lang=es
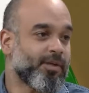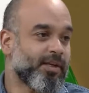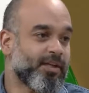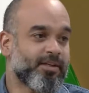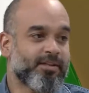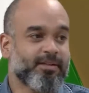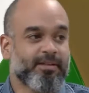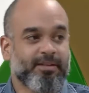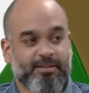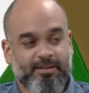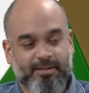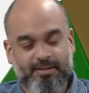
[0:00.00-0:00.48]
la
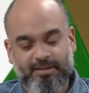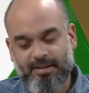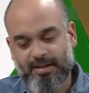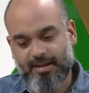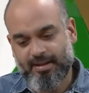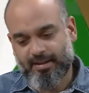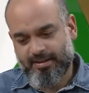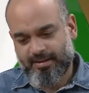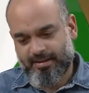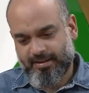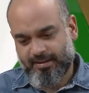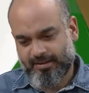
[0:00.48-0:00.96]

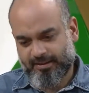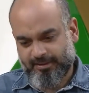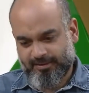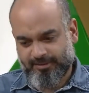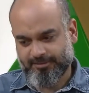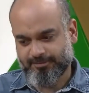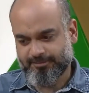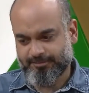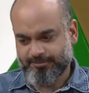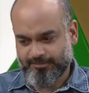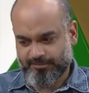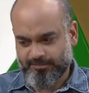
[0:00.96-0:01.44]
necesidad
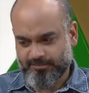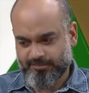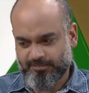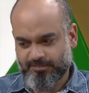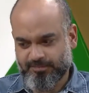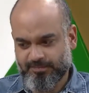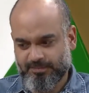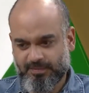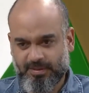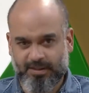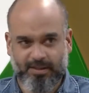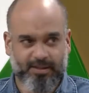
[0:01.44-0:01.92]

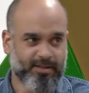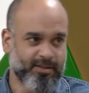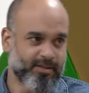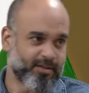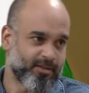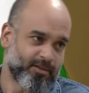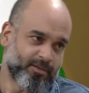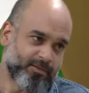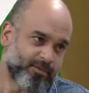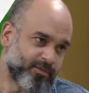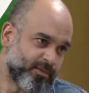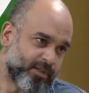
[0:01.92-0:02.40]

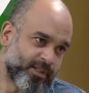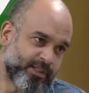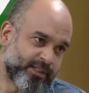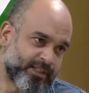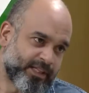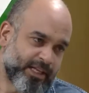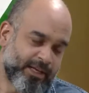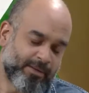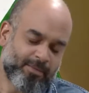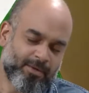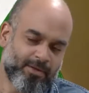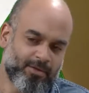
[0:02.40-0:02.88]
del,
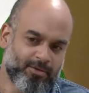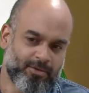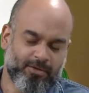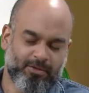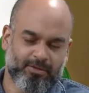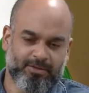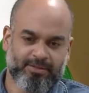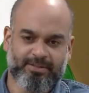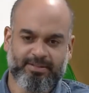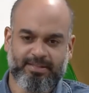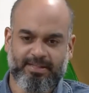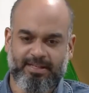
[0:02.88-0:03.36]
tema o lo
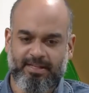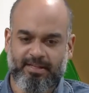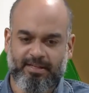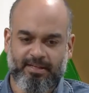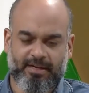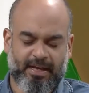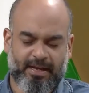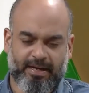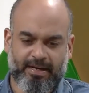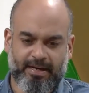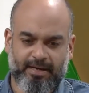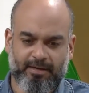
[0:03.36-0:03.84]
que sea,
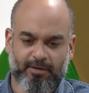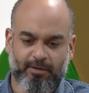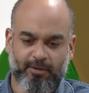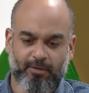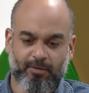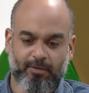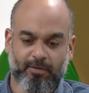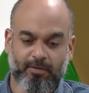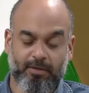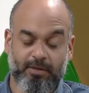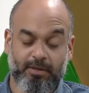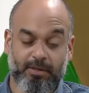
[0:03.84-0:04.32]
del arreglo.
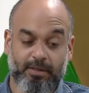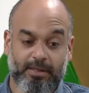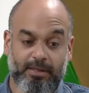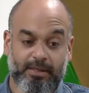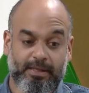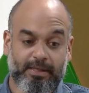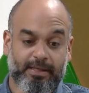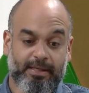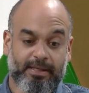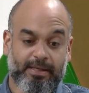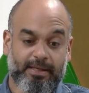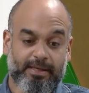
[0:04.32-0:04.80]

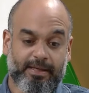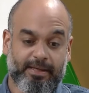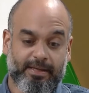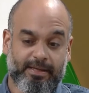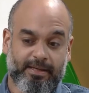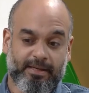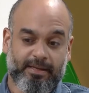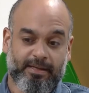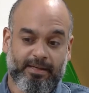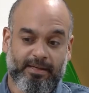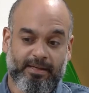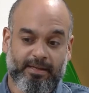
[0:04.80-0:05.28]

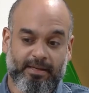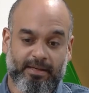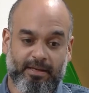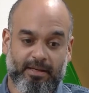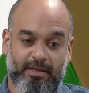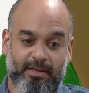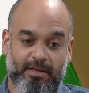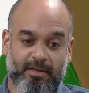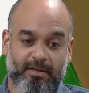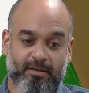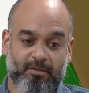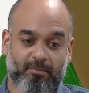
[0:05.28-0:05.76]

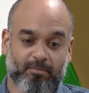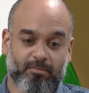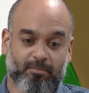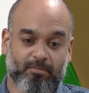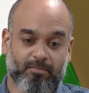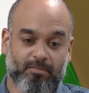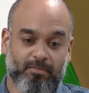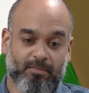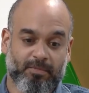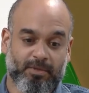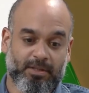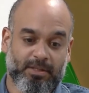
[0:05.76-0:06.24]
Eh,
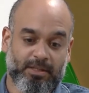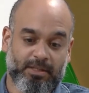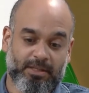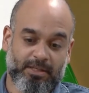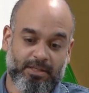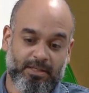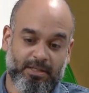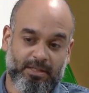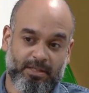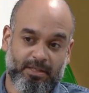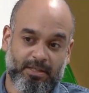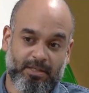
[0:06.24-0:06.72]

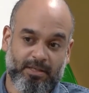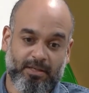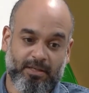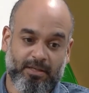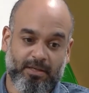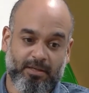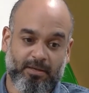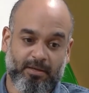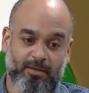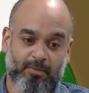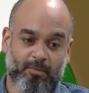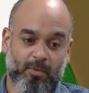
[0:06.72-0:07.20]

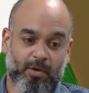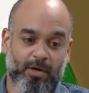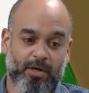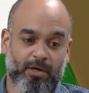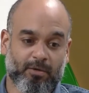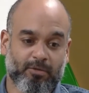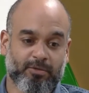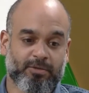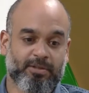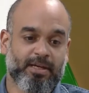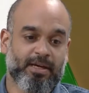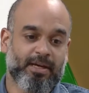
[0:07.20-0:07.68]
y
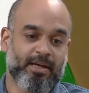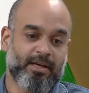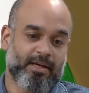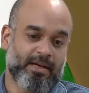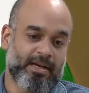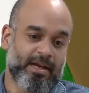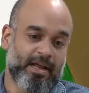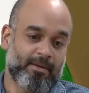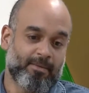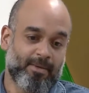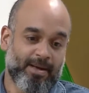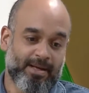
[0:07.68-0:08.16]
bueno, o sea,
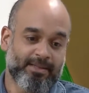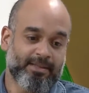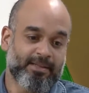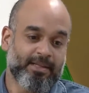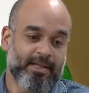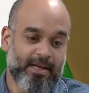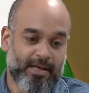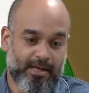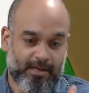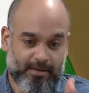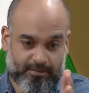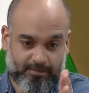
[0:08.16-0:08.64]
la
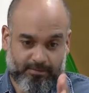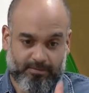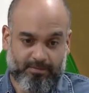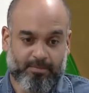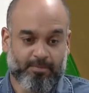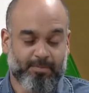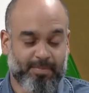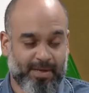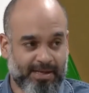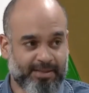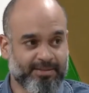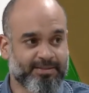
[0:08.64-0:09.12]
banda
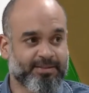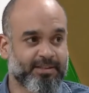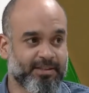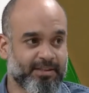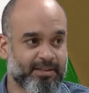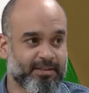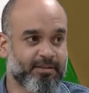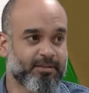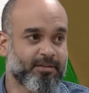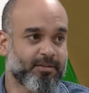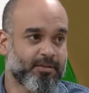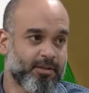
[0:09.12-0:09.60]

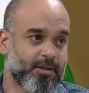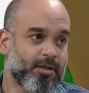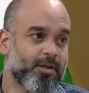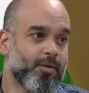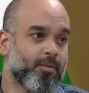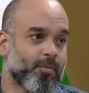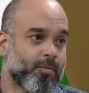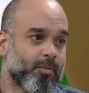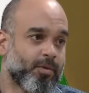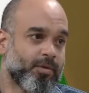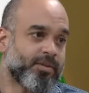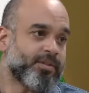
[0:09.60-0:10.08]
base,
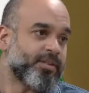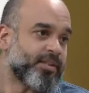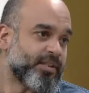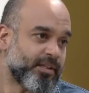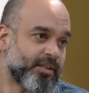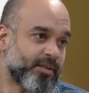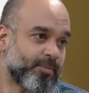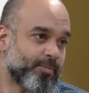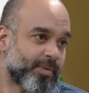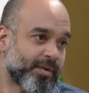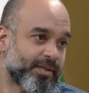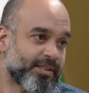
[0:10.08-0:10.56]
pues
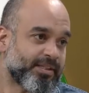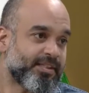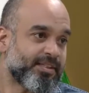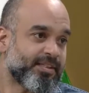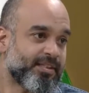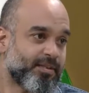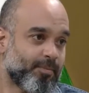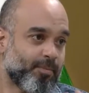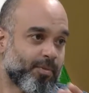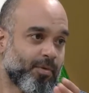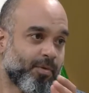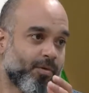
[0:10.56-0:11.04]
sí
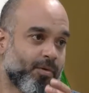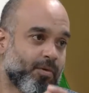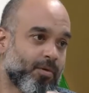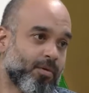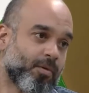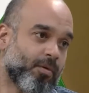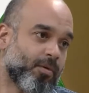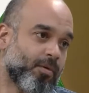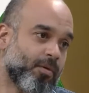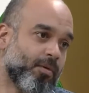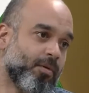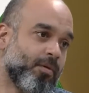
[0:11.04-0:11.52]

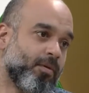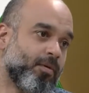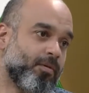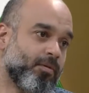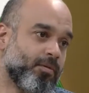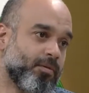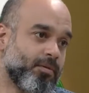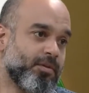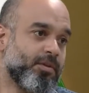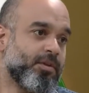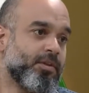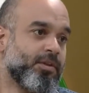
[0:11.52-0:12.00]
participó
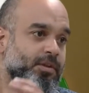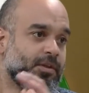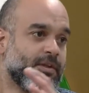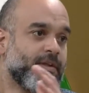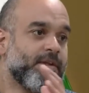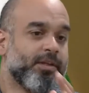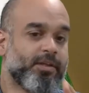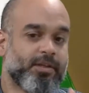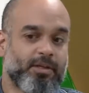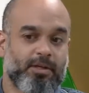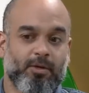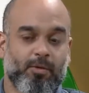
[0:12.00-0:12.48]

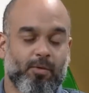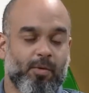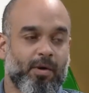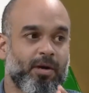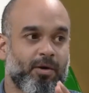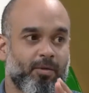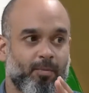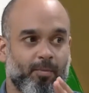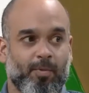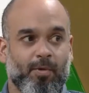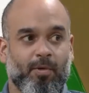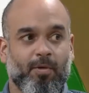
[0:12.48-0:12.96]

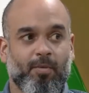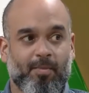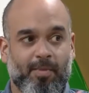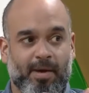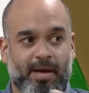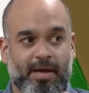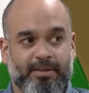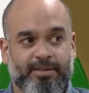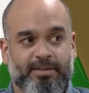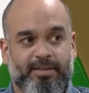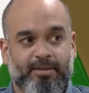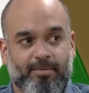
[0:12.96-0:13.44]
igual un poco
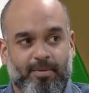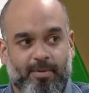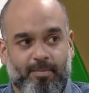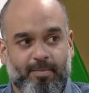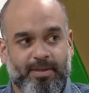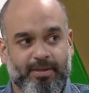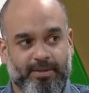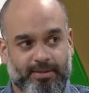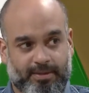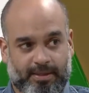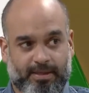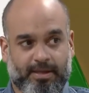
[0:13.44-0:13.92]
más
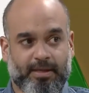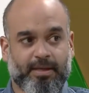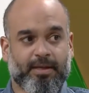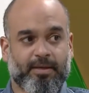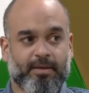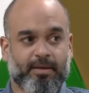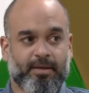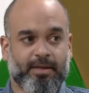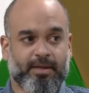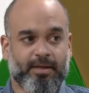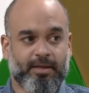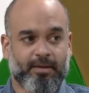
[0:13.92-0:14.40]
activamente en
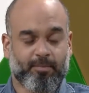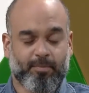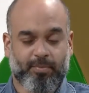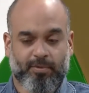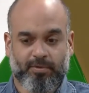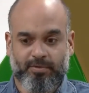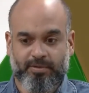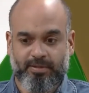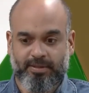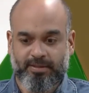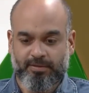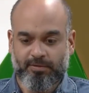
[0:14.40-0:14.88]
el,
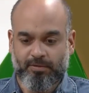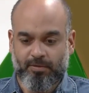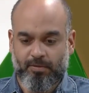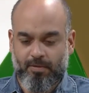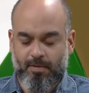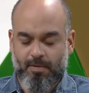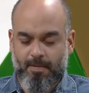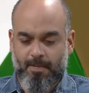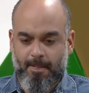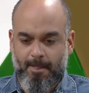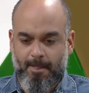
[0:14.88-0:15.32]
proceso.